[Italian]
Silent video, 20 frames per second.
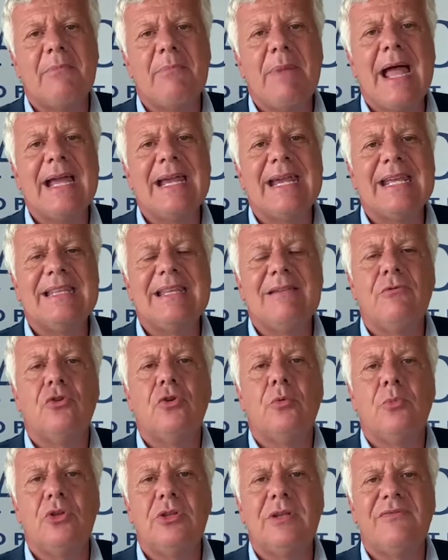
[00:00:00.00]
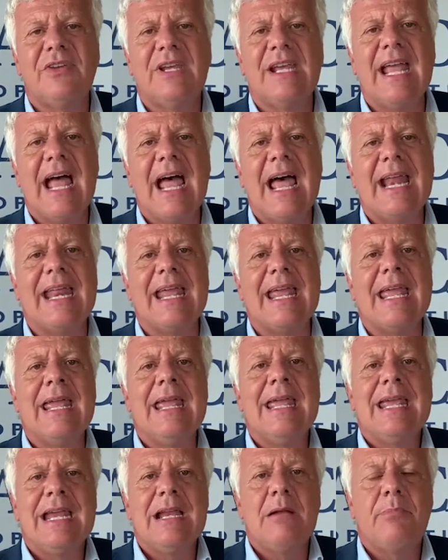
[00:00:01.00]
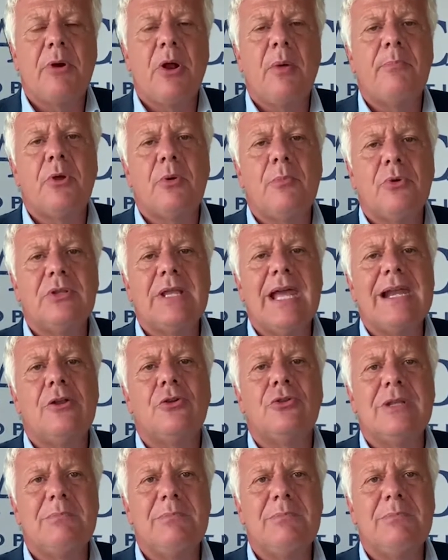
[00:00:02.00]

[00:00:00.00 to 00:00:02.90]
banche devono modificare il proprio modello di